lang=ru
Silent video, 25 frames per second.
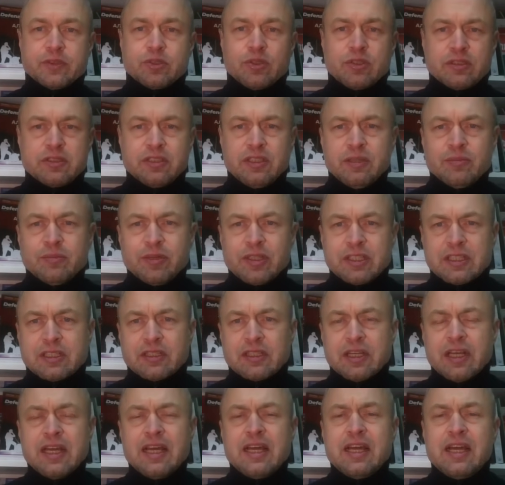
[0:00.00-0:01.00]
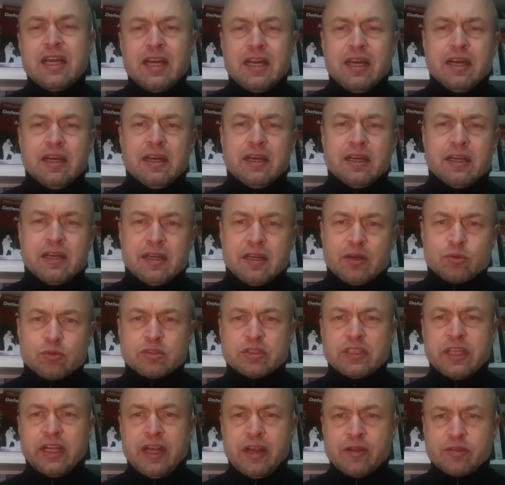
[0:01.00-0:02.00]
То есть им этот э,
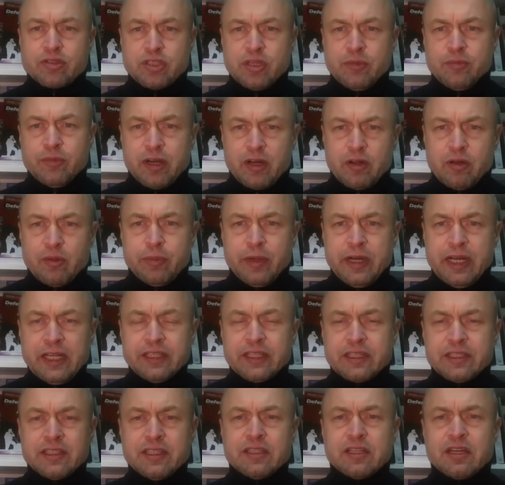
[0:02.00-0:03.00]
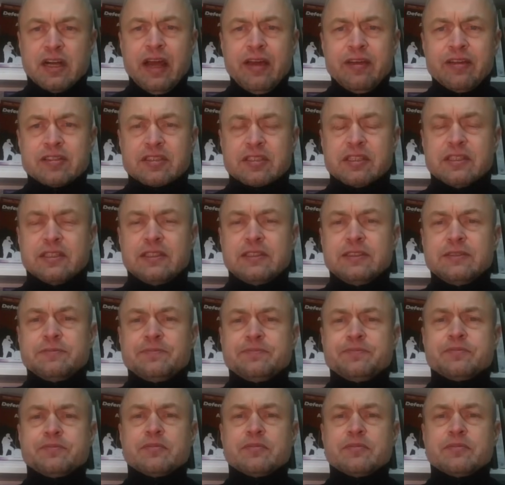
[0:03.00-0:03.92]
устаревший мировой порядок не нравится.